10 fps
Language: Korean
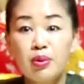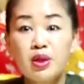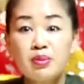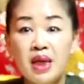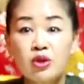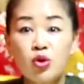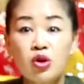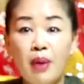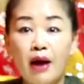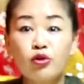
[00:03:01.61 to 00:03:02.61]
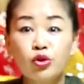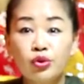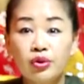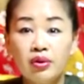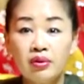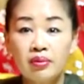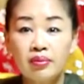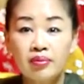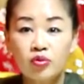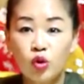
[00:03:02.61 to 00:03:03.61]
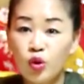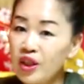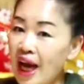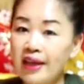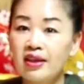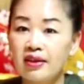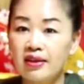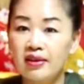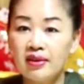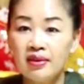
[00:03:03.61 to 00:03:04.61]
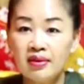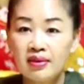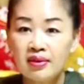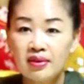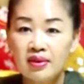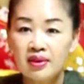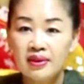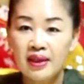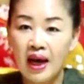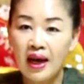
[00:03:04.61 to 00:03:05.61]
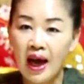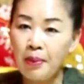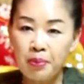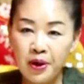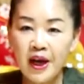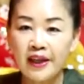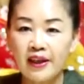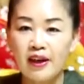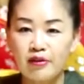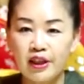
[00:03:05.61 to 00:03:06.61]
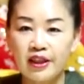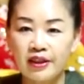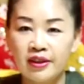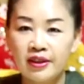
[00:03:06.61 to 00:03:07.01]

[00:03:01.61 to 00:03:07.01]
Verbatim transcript: 부모님 상속을 받고도 네. 돈을 아껴요. 아. 한 번에 가달라고 그래요.